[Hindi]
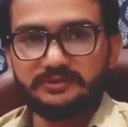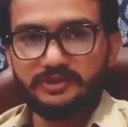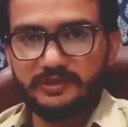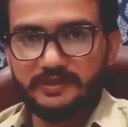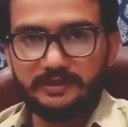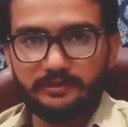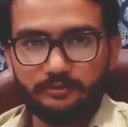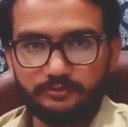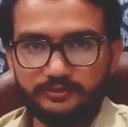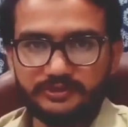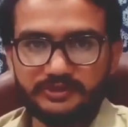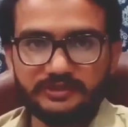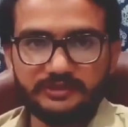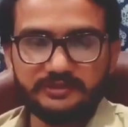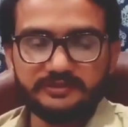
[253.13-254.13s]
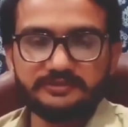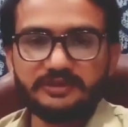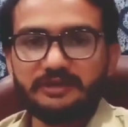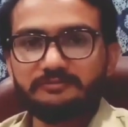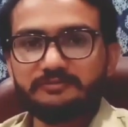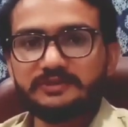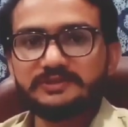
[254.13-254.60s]
दे रहा हो ये
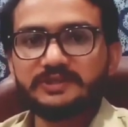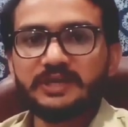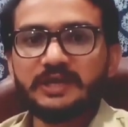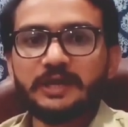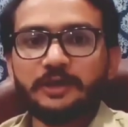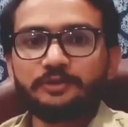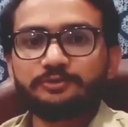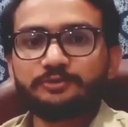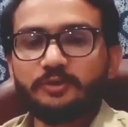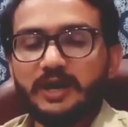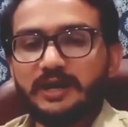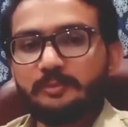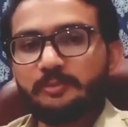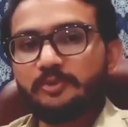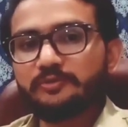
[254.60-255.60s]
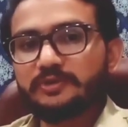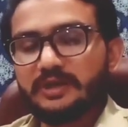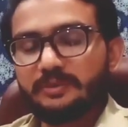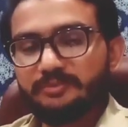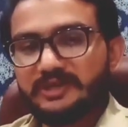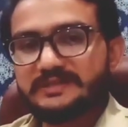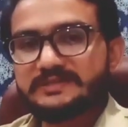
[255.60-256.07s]
टावल्स तो आप लोग
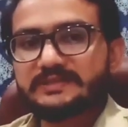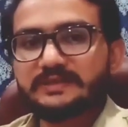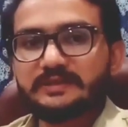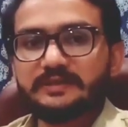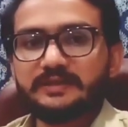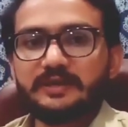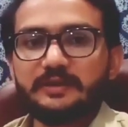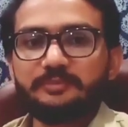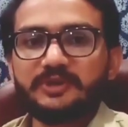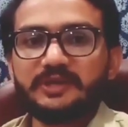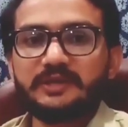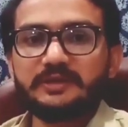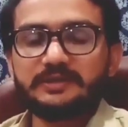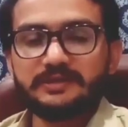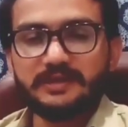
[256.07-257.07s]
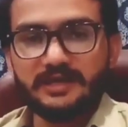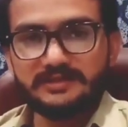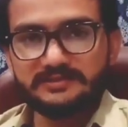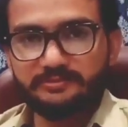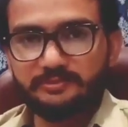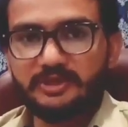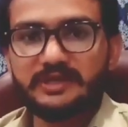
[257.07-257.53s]
कमेंट्स करके हमें
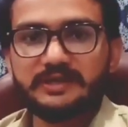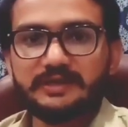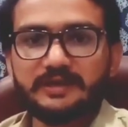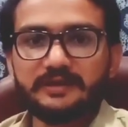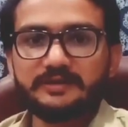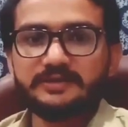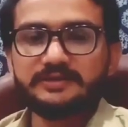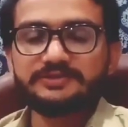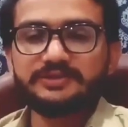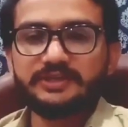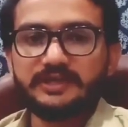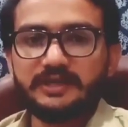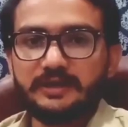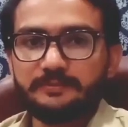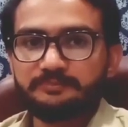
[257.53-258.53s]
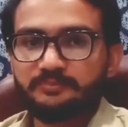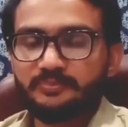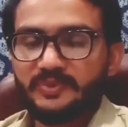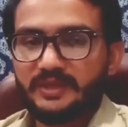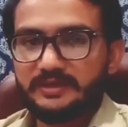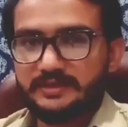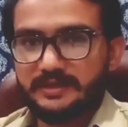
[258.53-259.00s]
लाजमी आगाह कीजिएगा
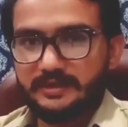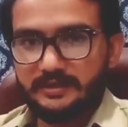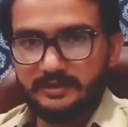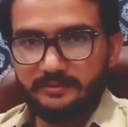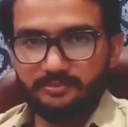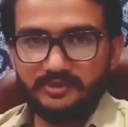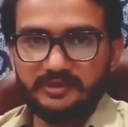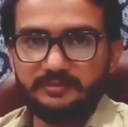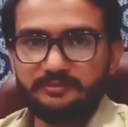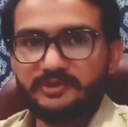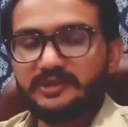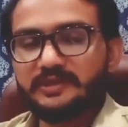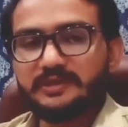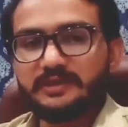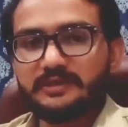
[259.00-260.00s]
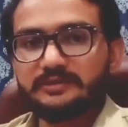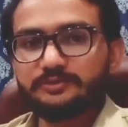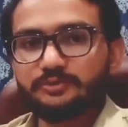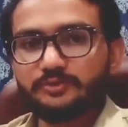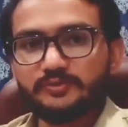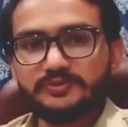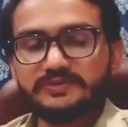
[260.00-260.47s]
यहाँ पे मेरी एक
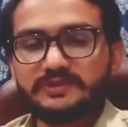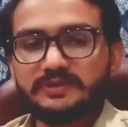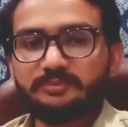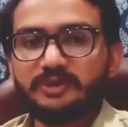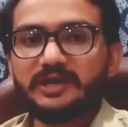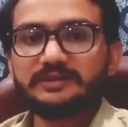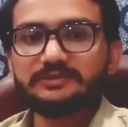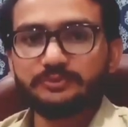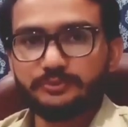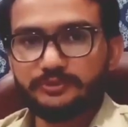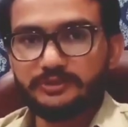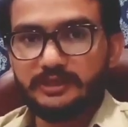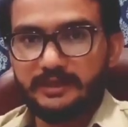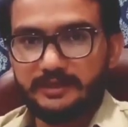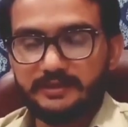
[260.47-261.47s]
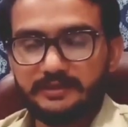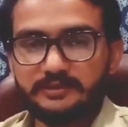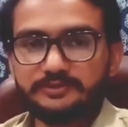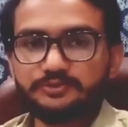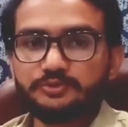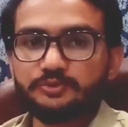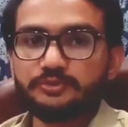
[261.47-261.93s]
दोस्त से बात हुई है
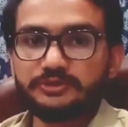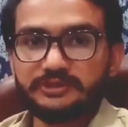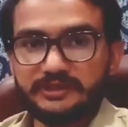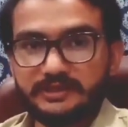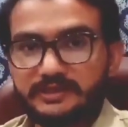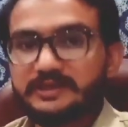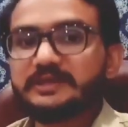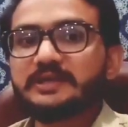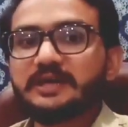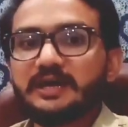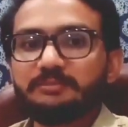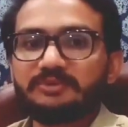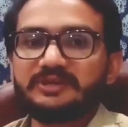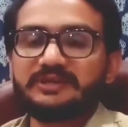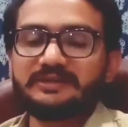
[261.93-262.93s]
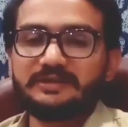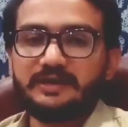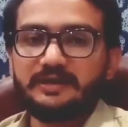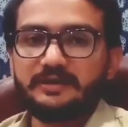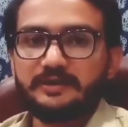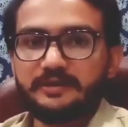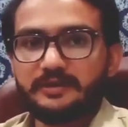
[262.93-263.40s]
जो यही काम कर
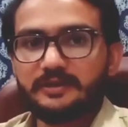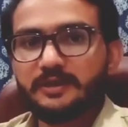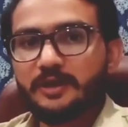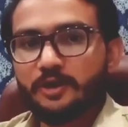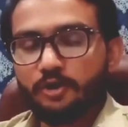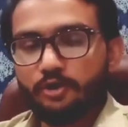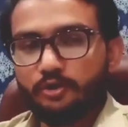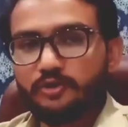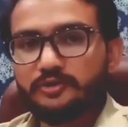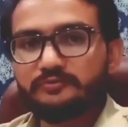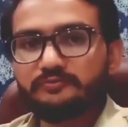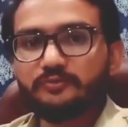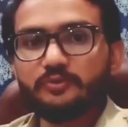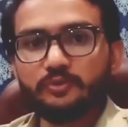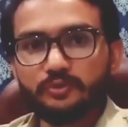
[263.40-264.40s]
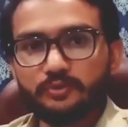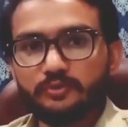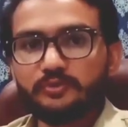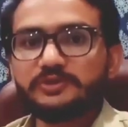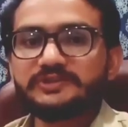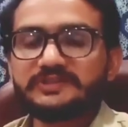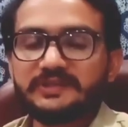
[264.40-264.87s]
रहा है और वो
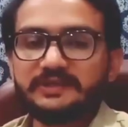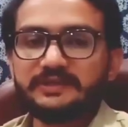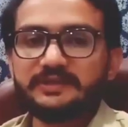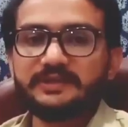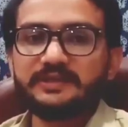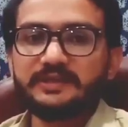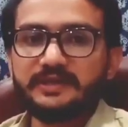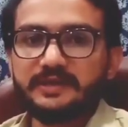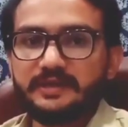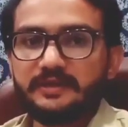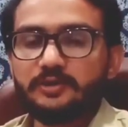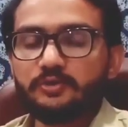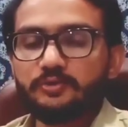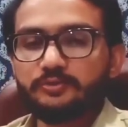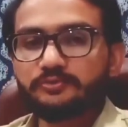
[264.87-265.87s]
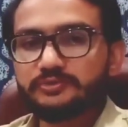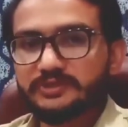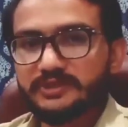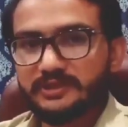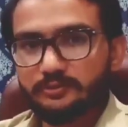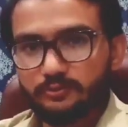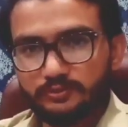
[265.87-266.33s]
होल सेल डीलर है और
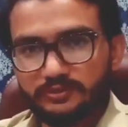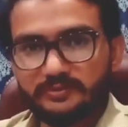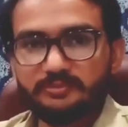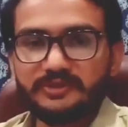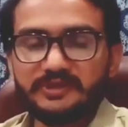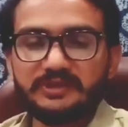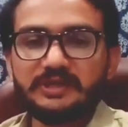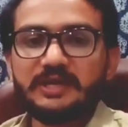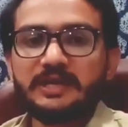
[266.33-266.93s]
उसने खुद भी